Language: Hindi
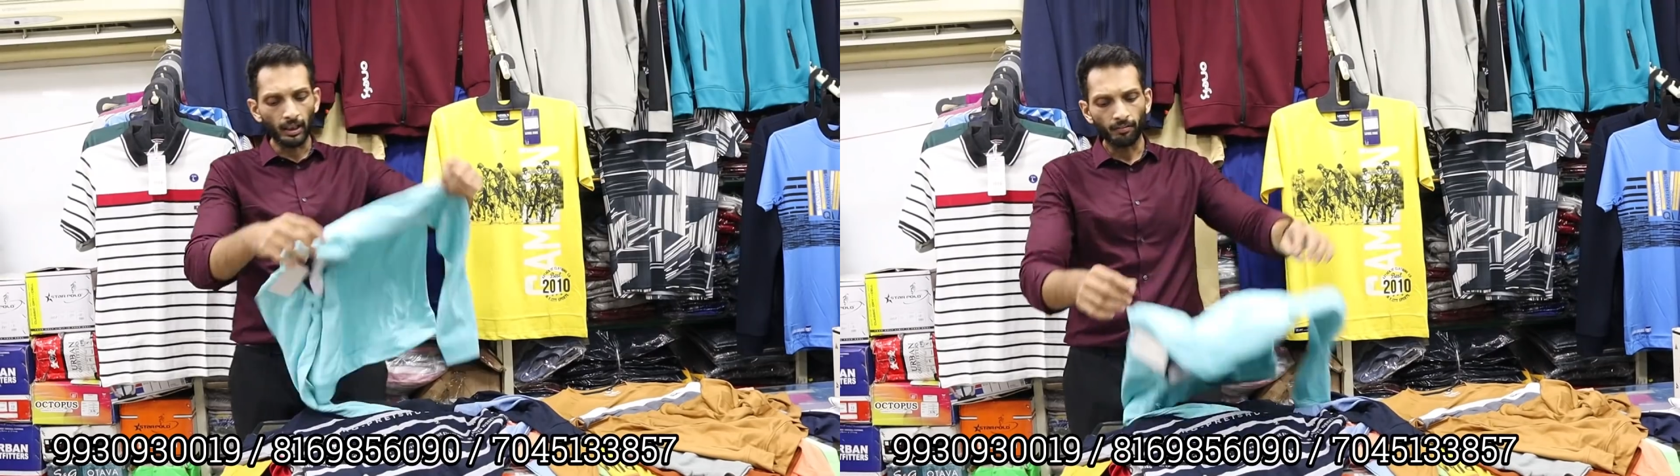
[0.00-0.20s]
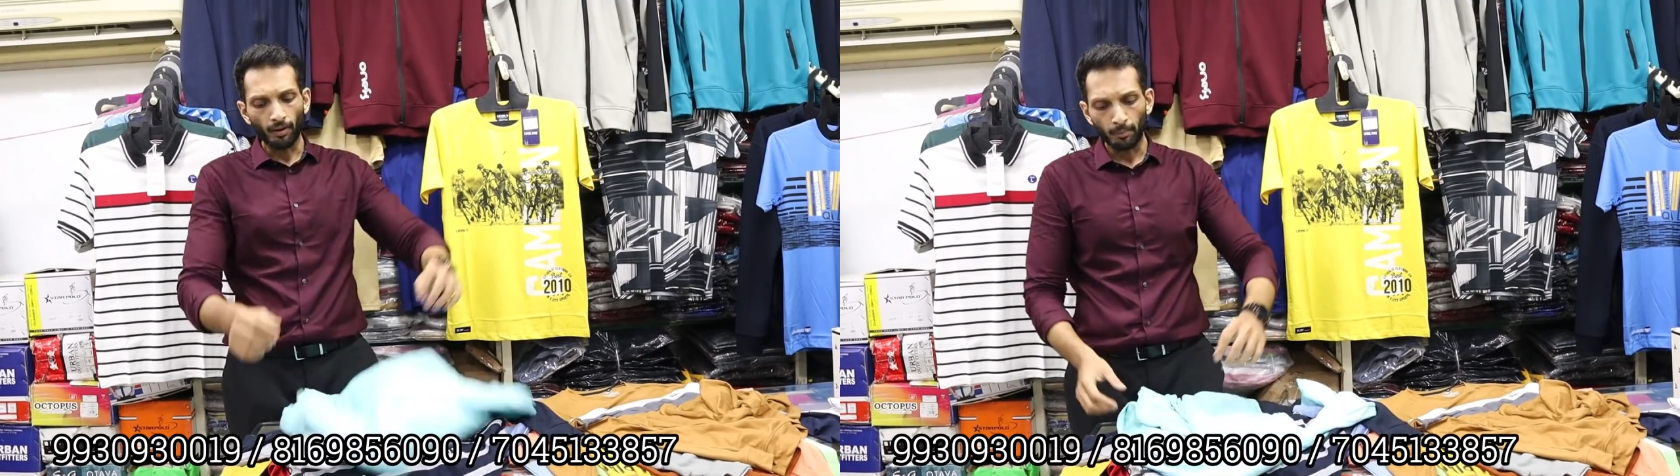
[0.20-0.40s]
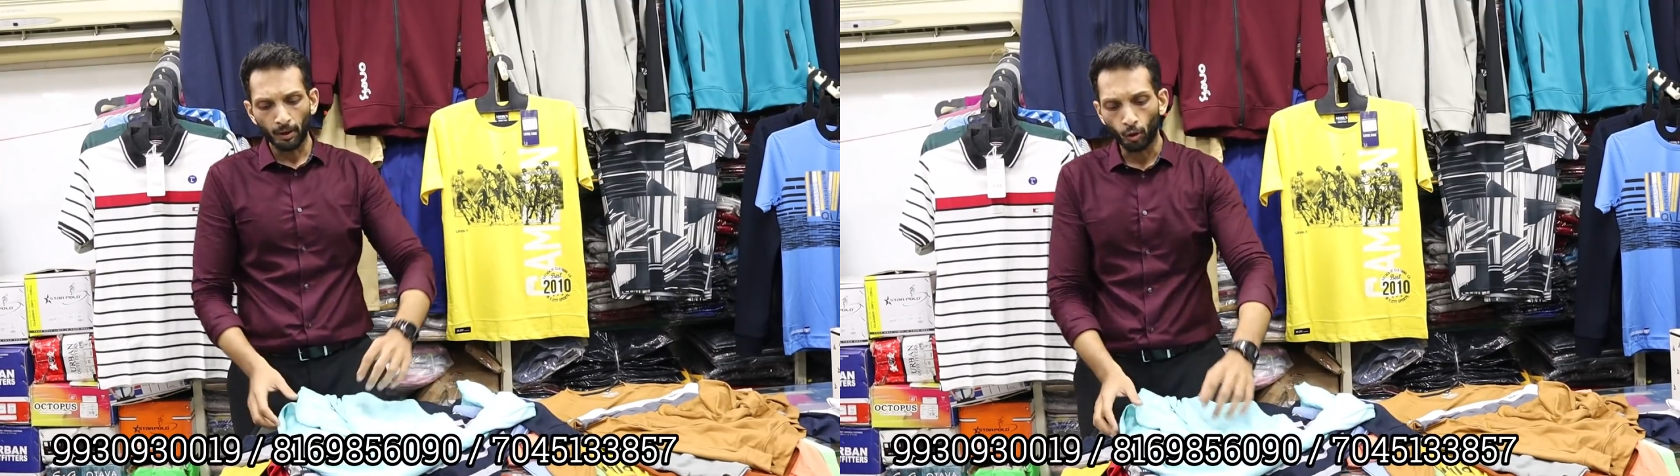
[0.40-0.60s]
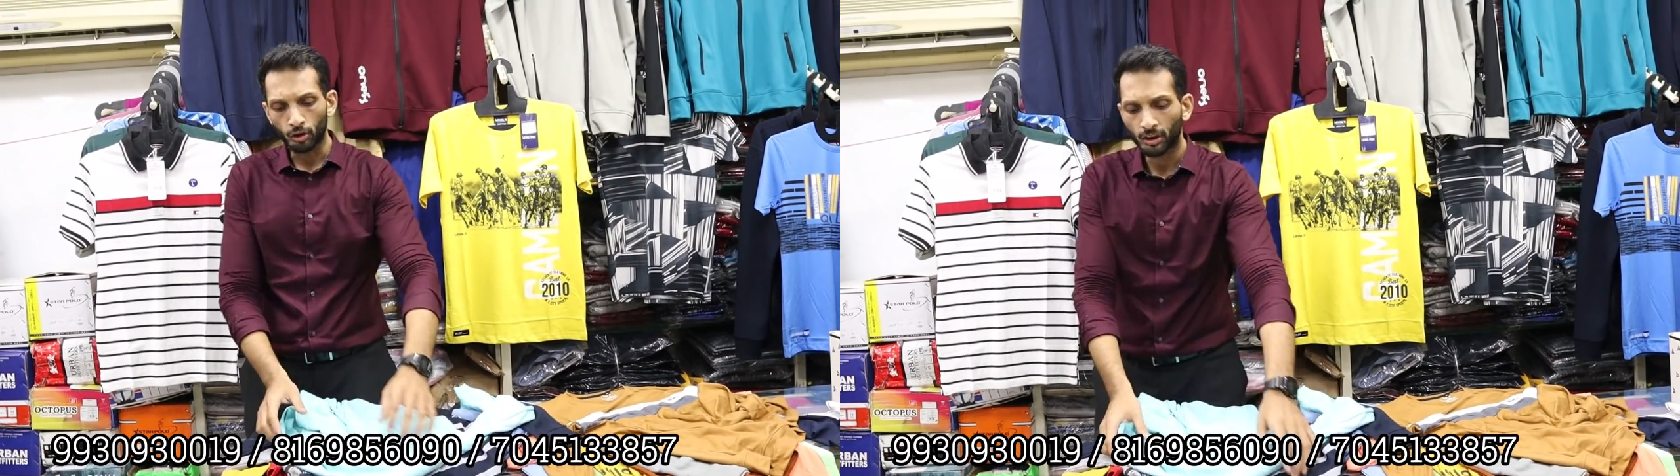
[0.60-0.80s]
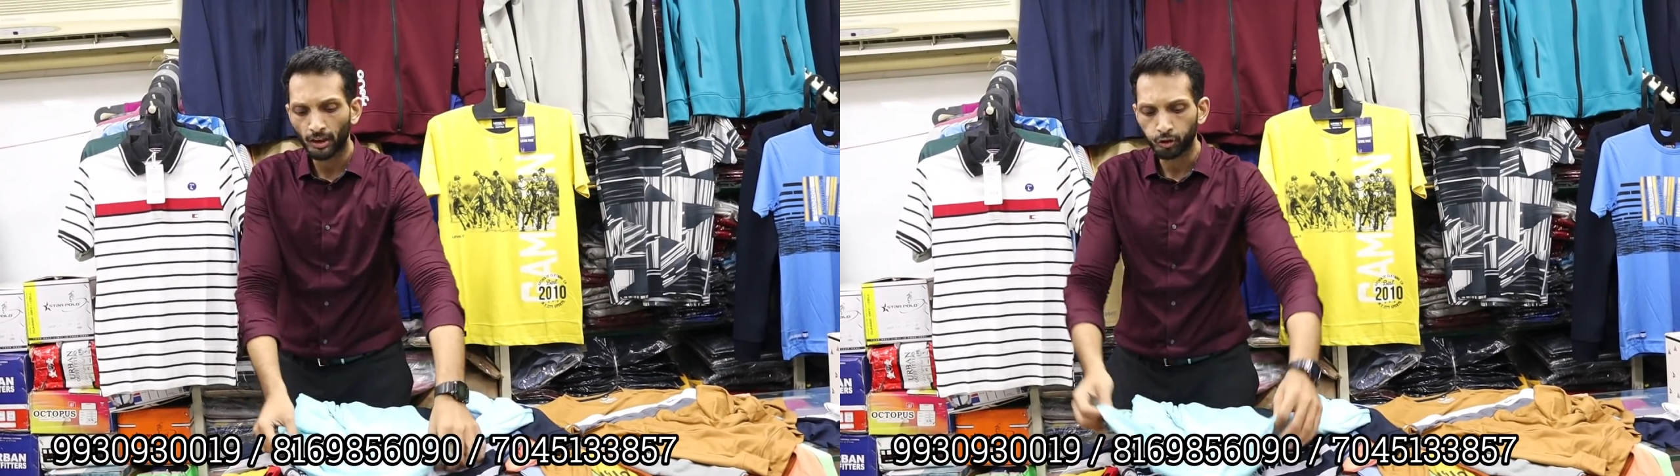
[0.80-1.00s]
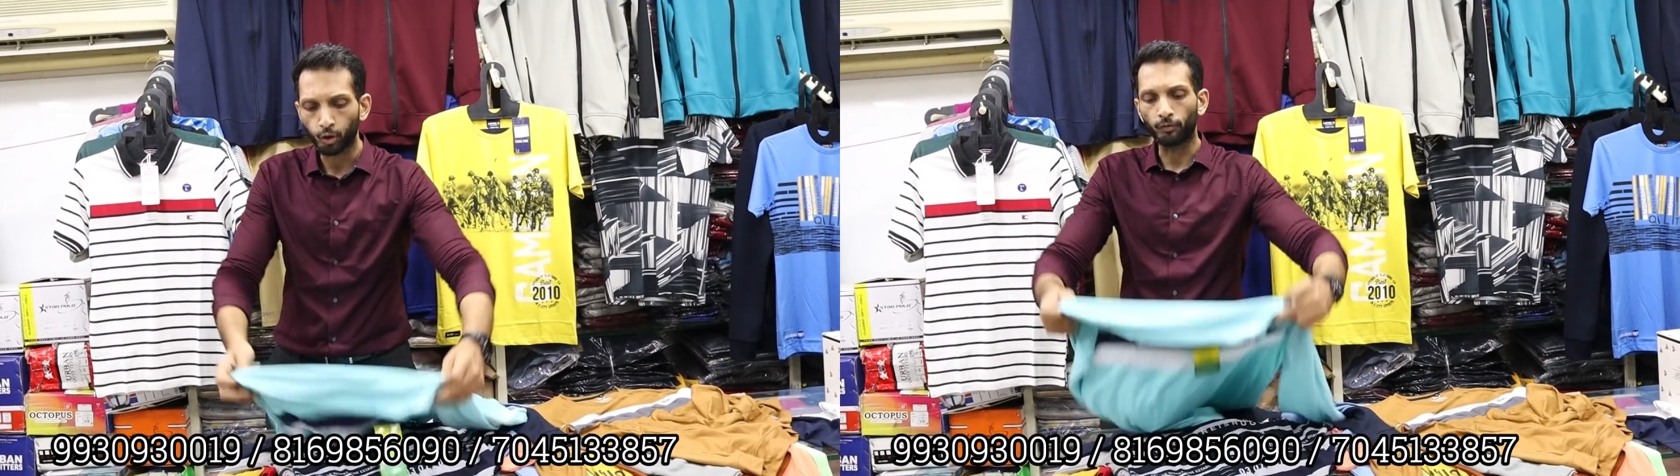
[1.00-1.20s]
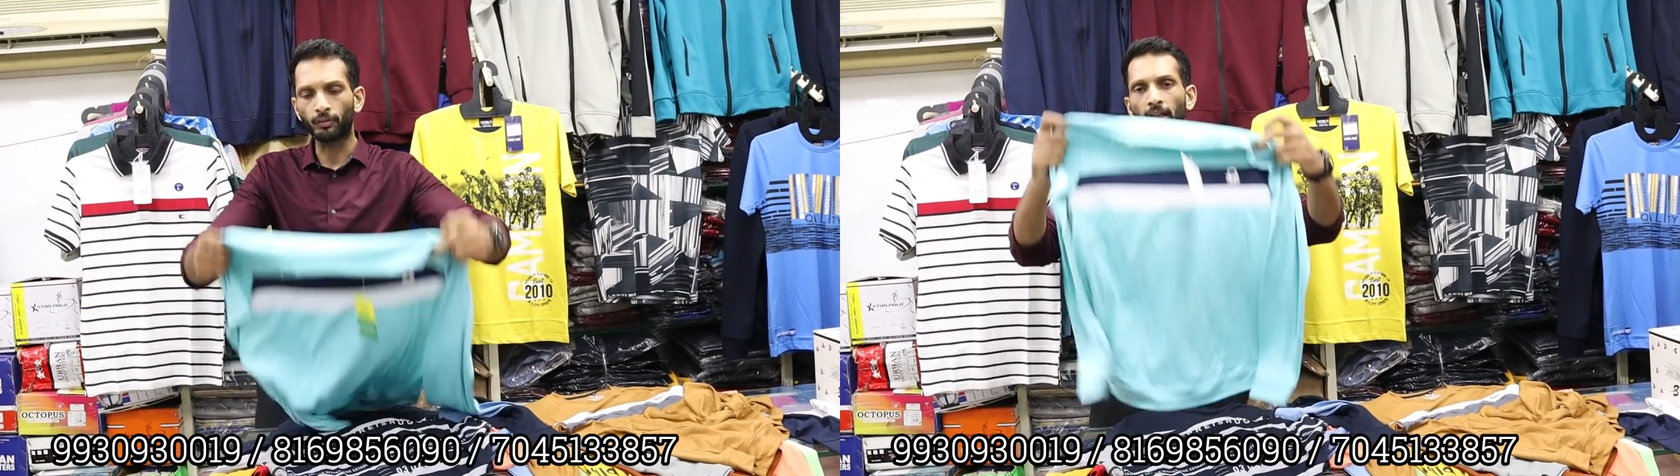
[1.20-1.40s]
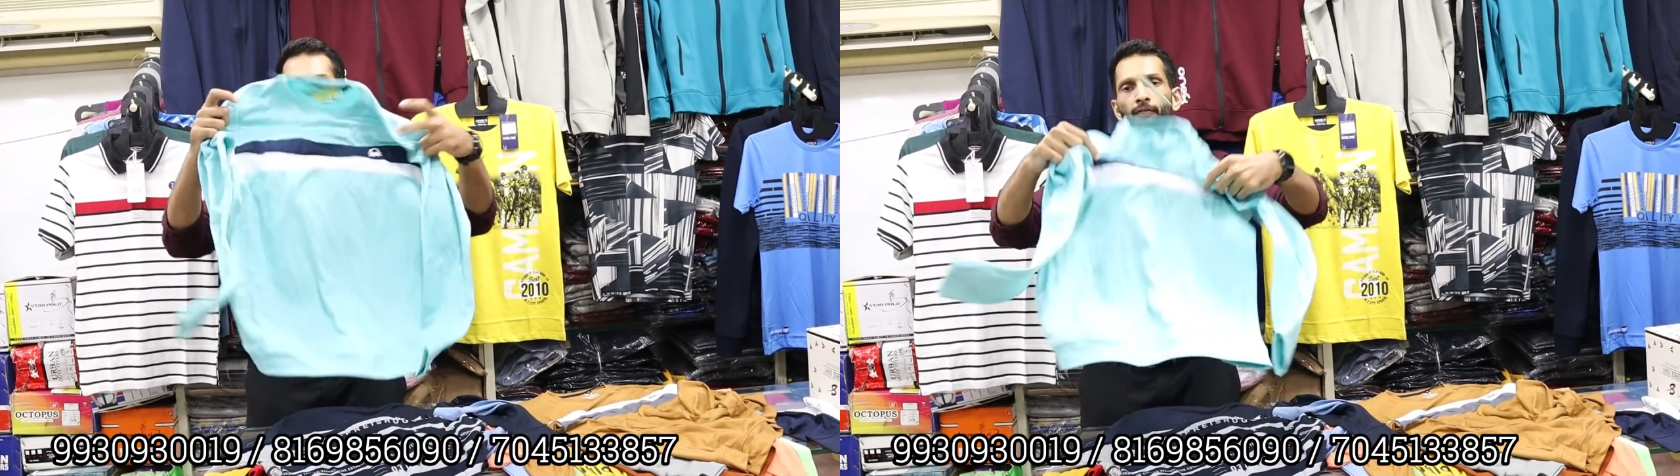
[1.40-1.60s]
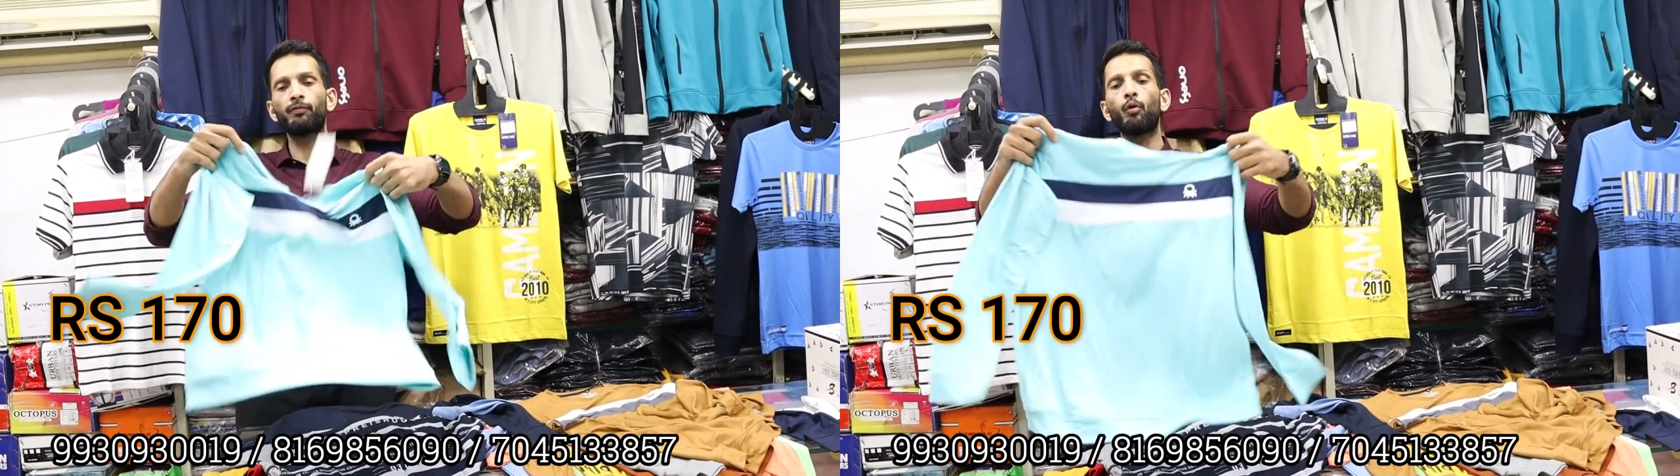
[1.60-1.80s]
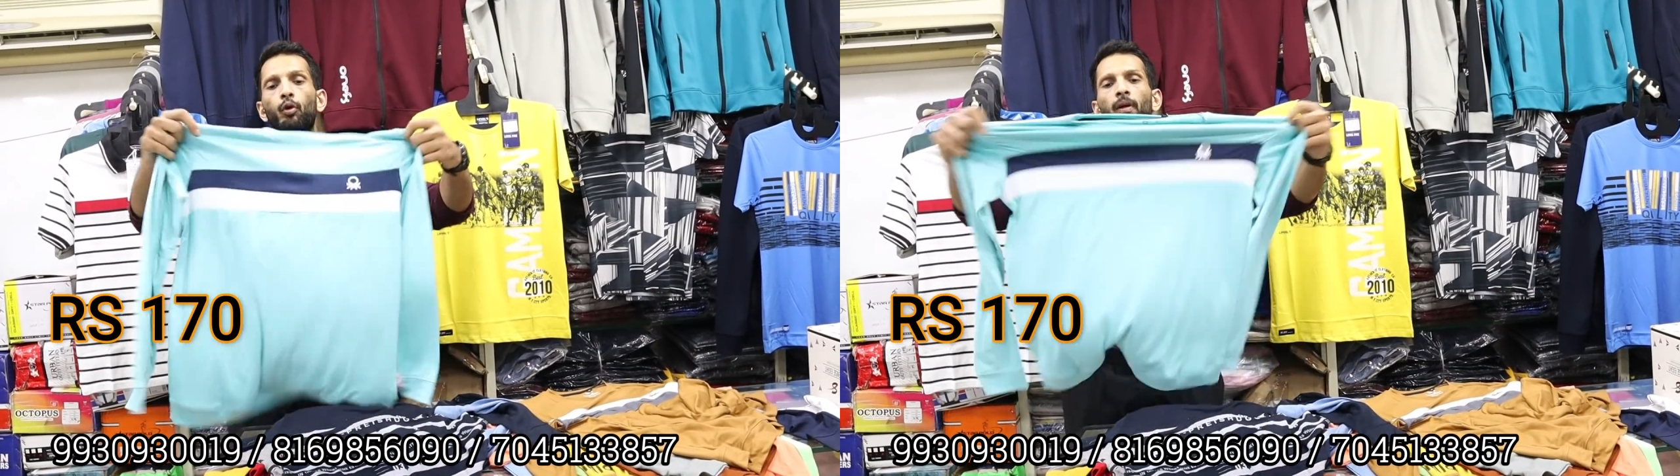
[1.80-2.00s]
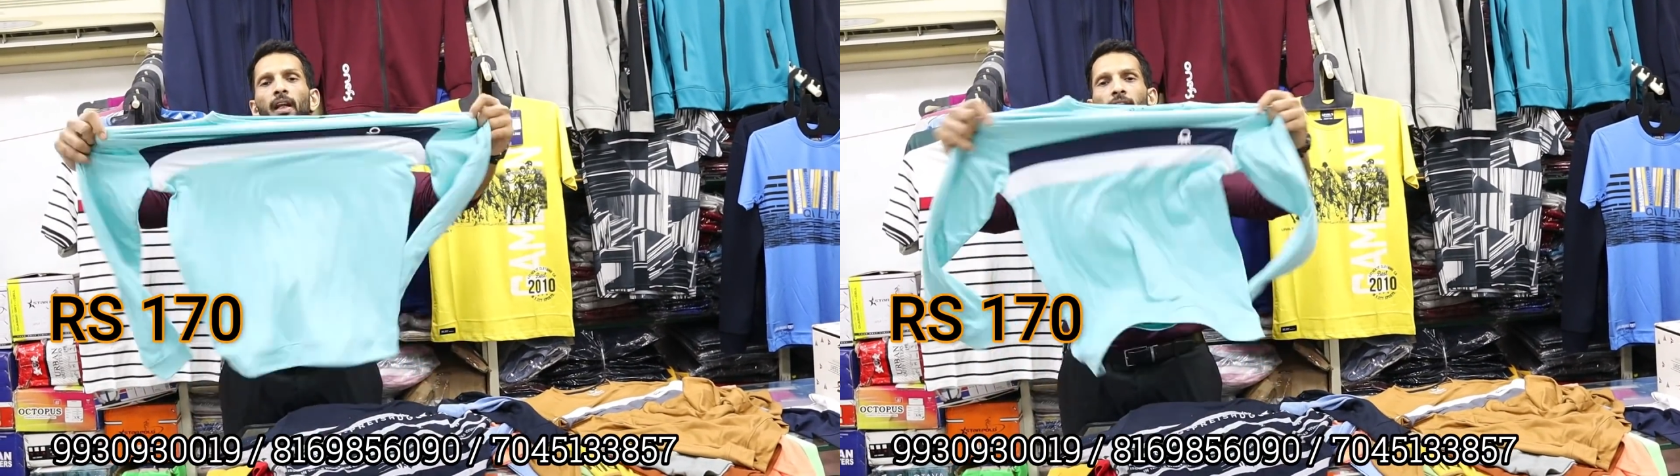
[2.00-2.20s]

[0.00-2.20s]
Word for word: एक नया फैब्रिक लॉन्च किया सॉफ्टी है फोर वे